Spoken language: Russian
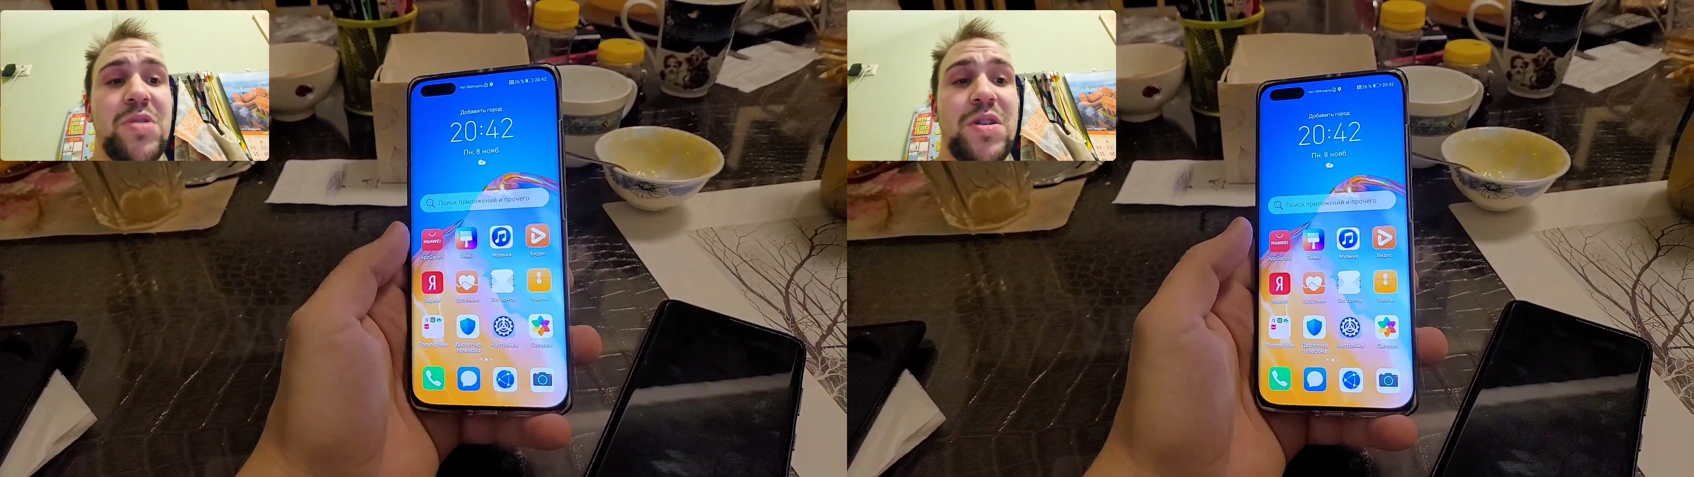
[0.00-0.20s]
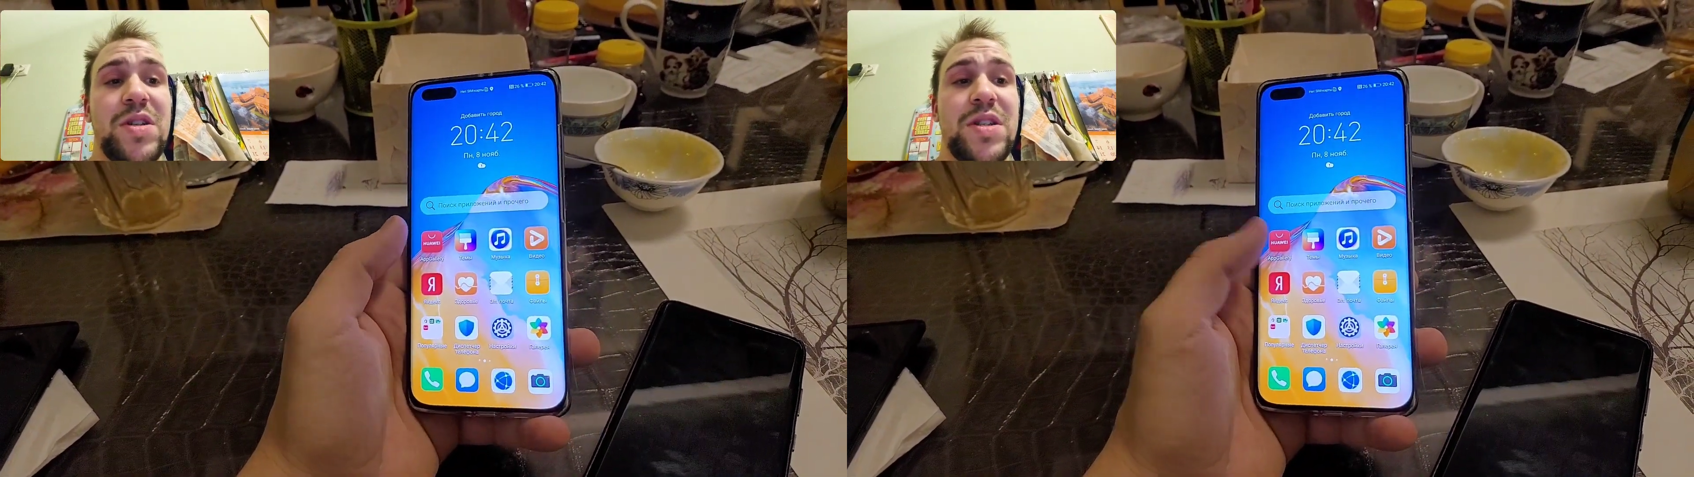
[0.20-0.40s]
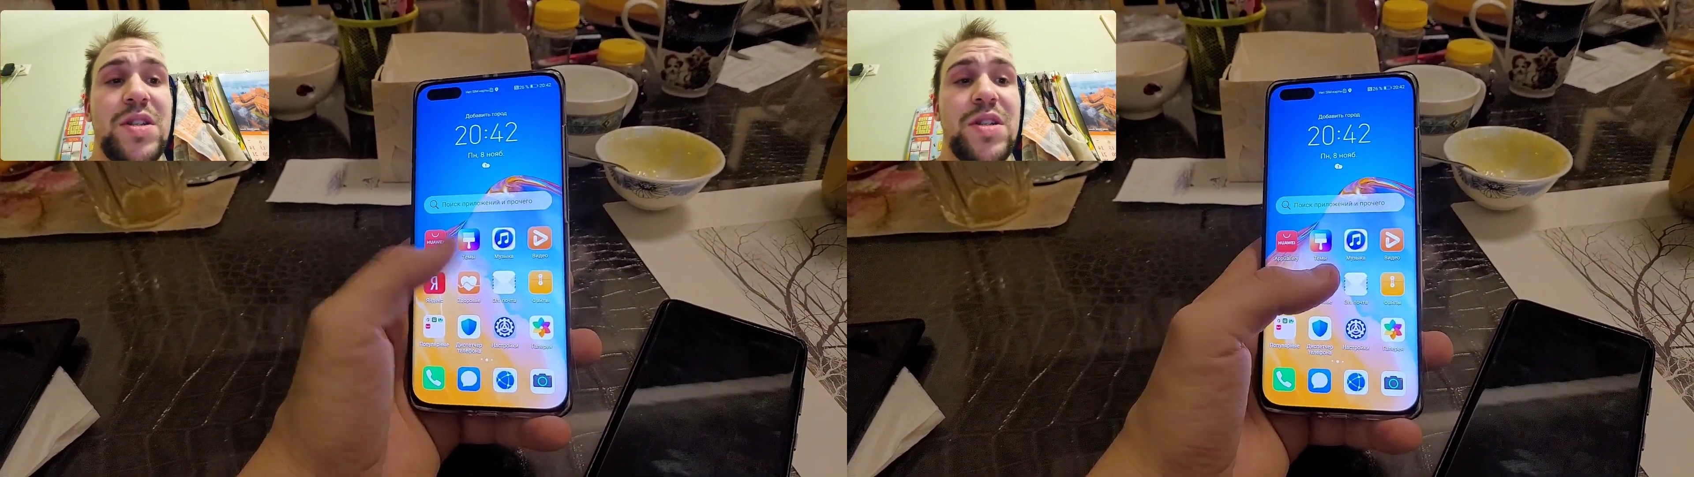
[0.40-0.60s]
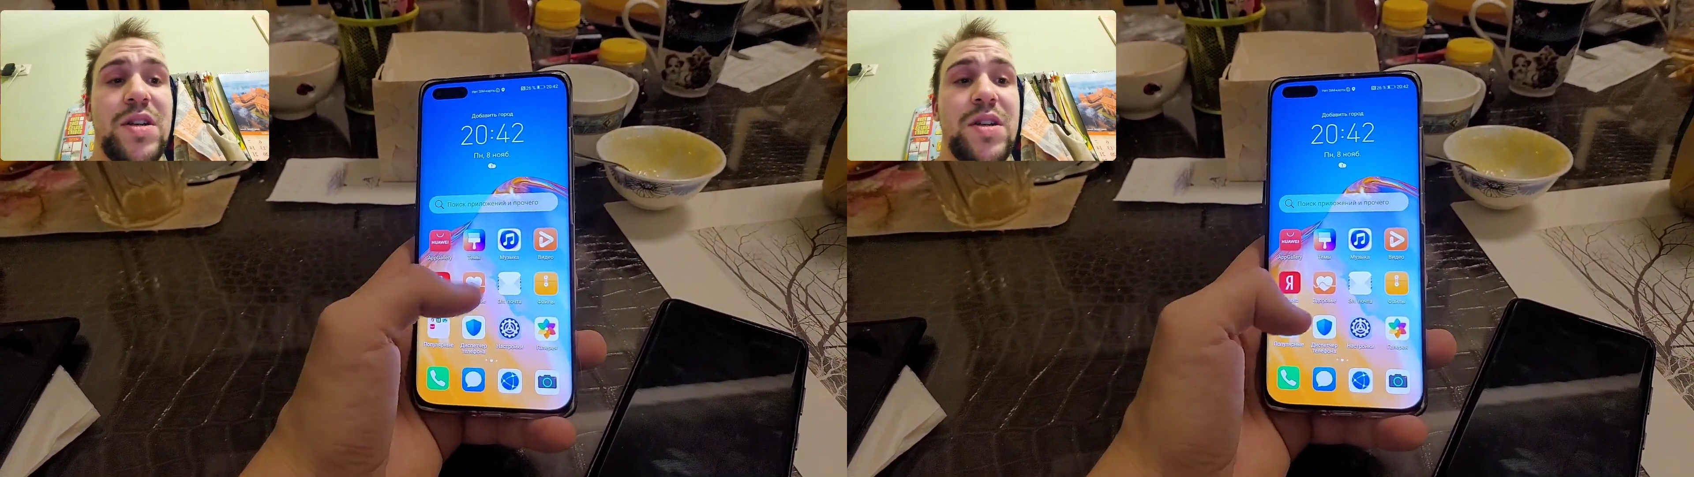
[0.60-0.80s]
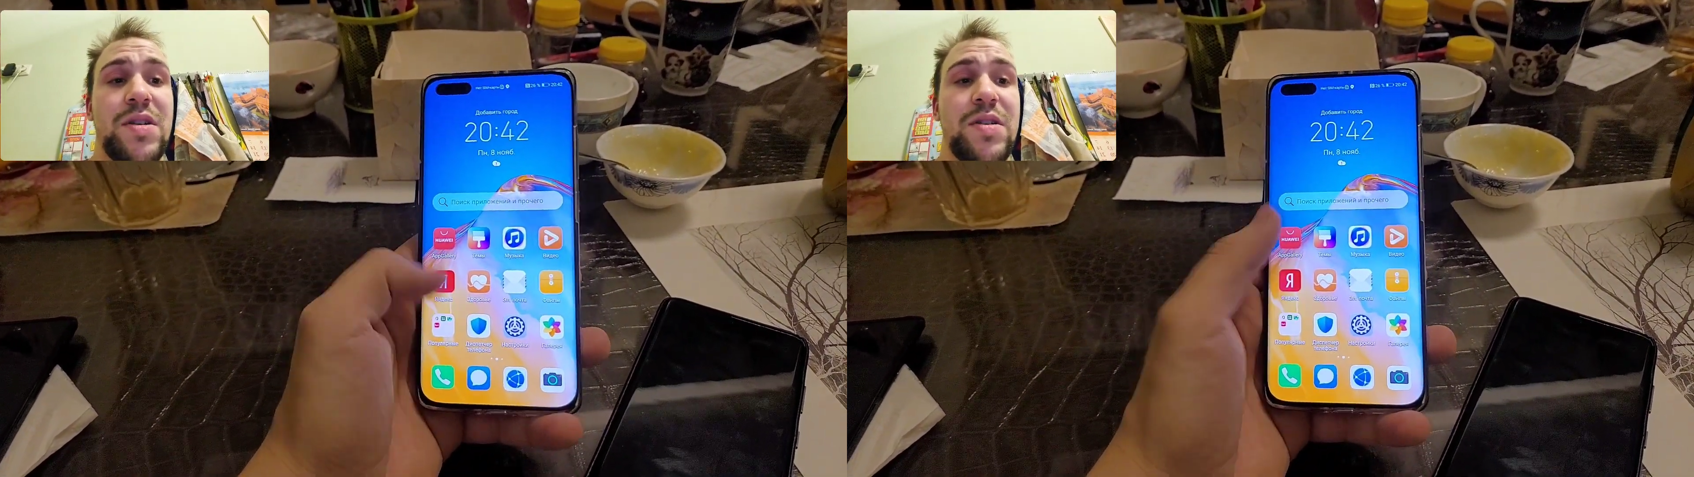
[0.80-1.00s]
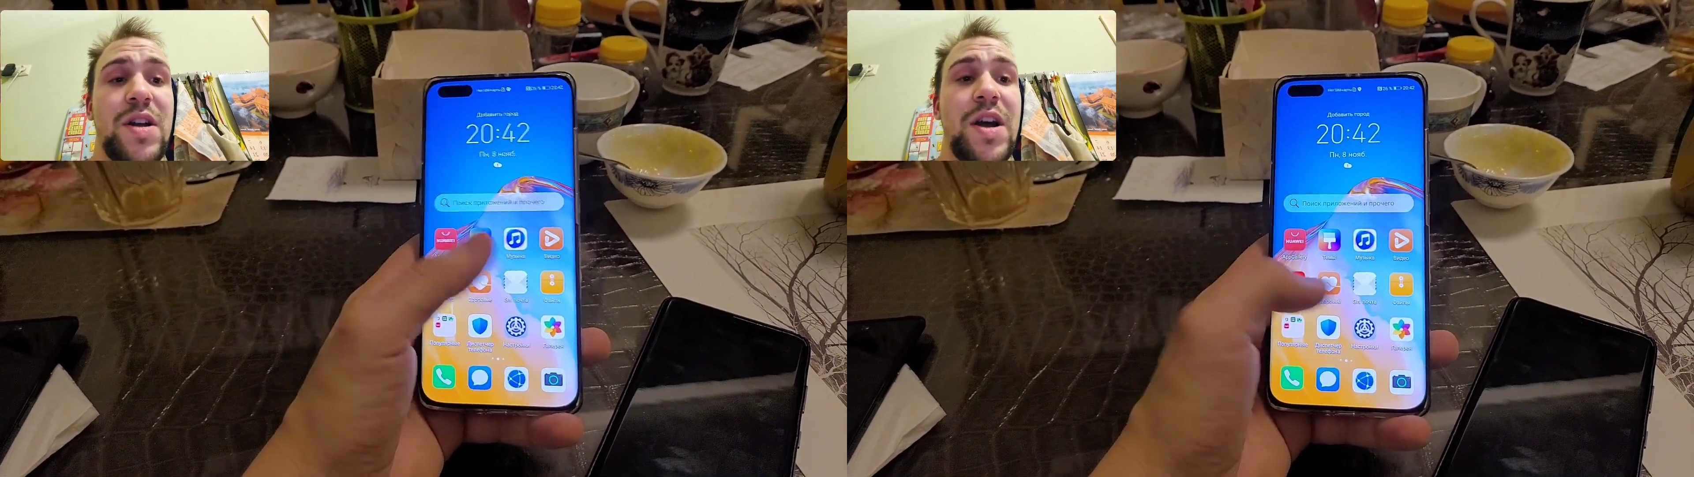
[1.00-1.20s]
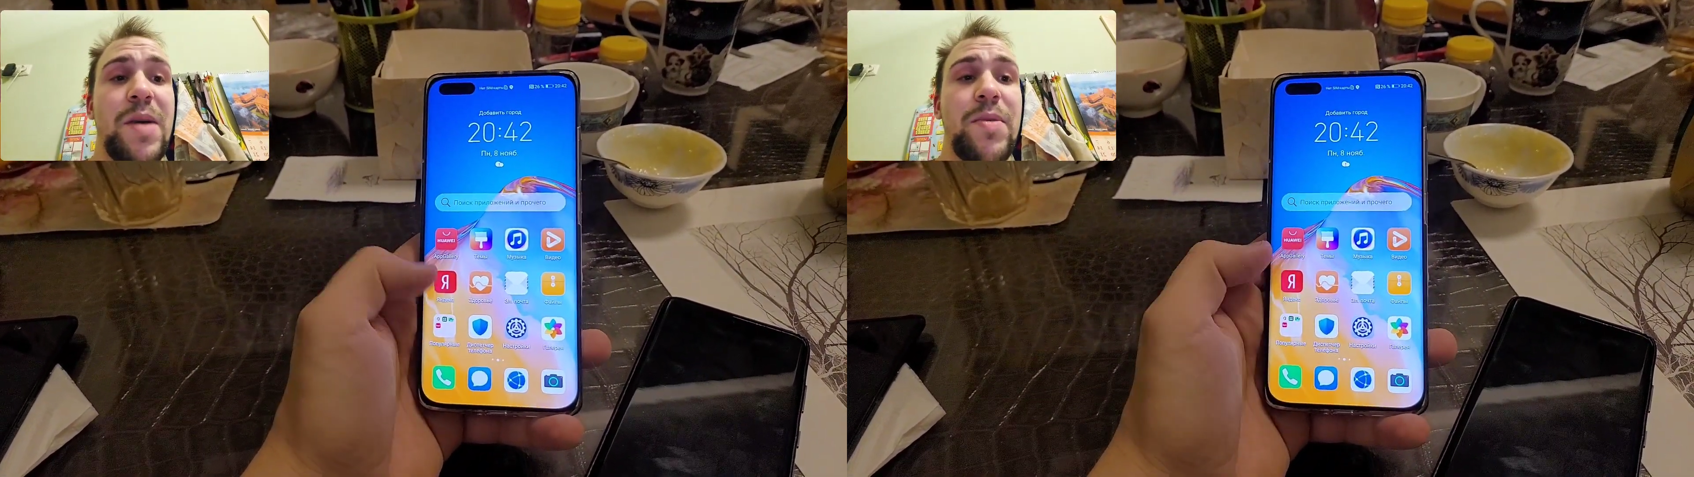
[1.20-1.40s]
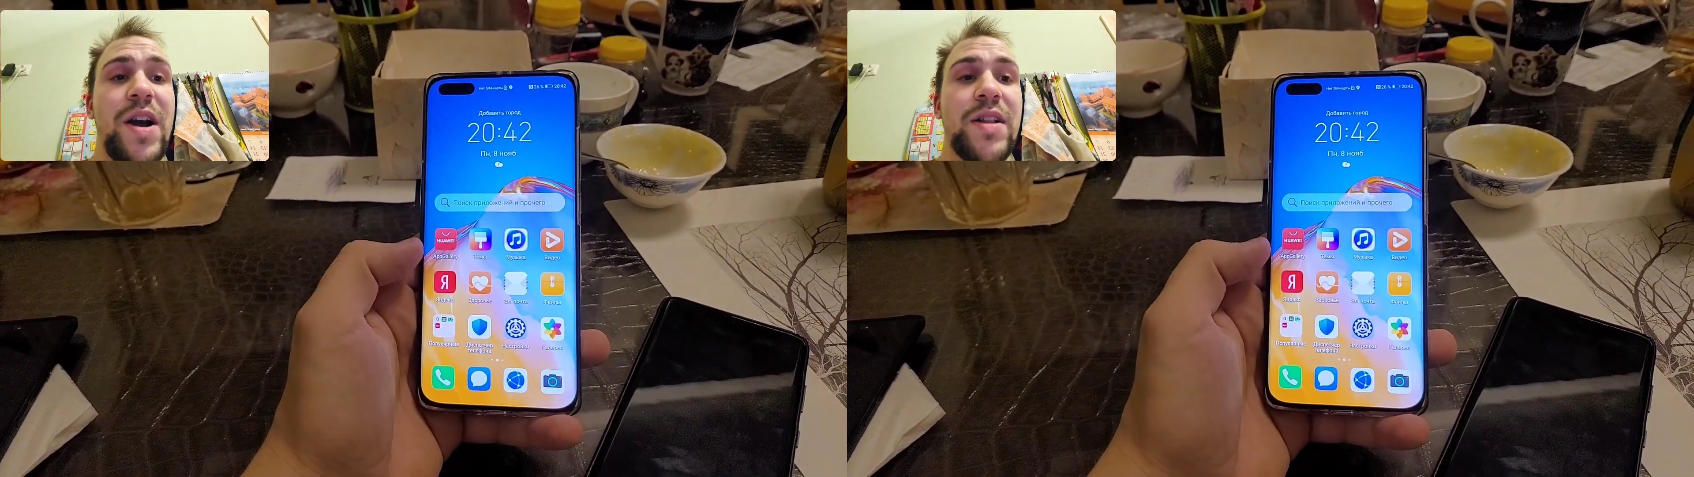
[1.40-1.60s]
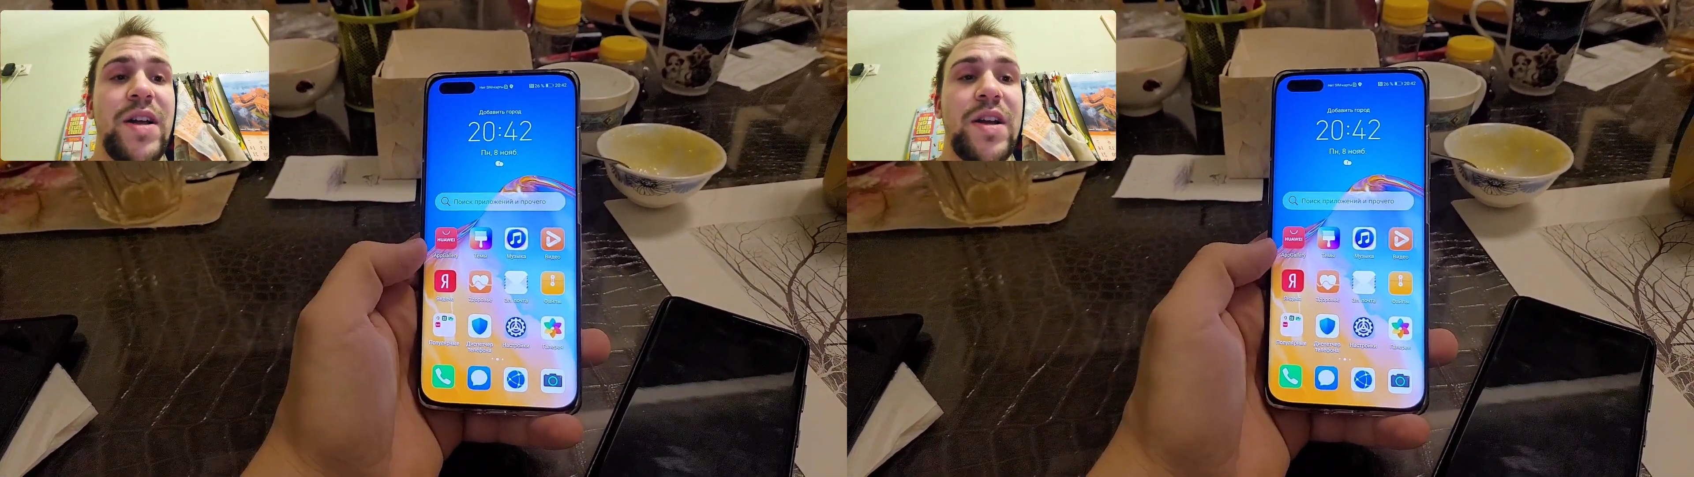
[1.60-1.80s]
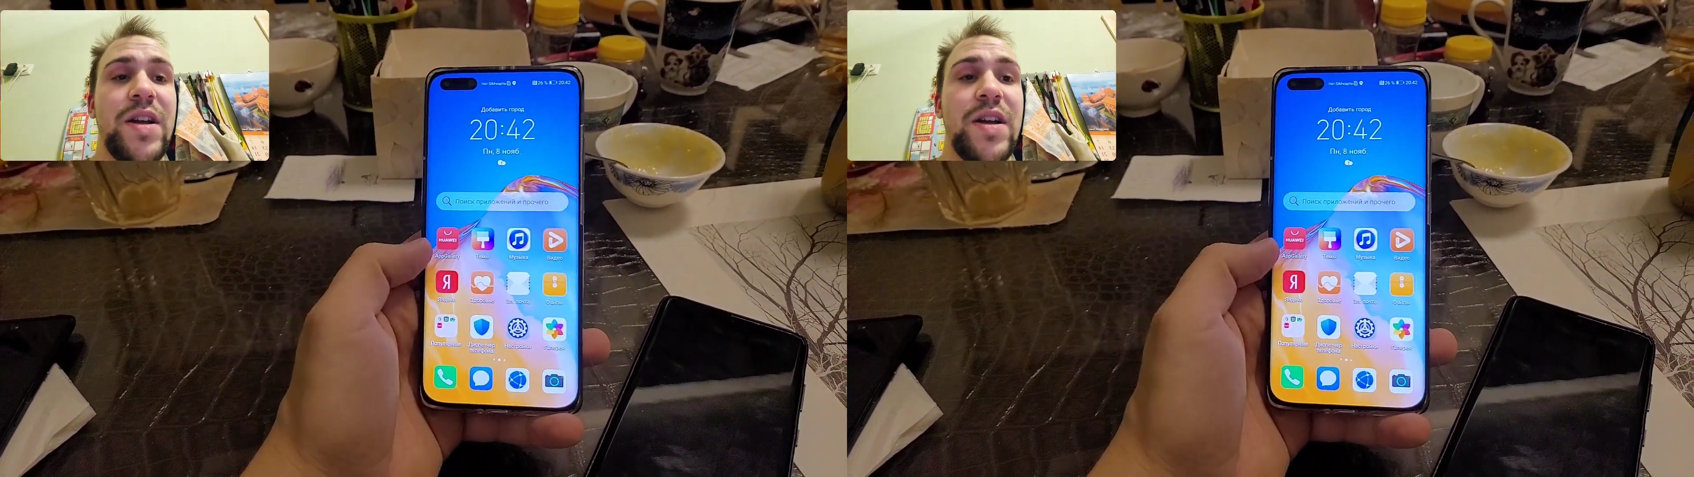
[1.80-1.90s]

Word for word: э, с App Gallery,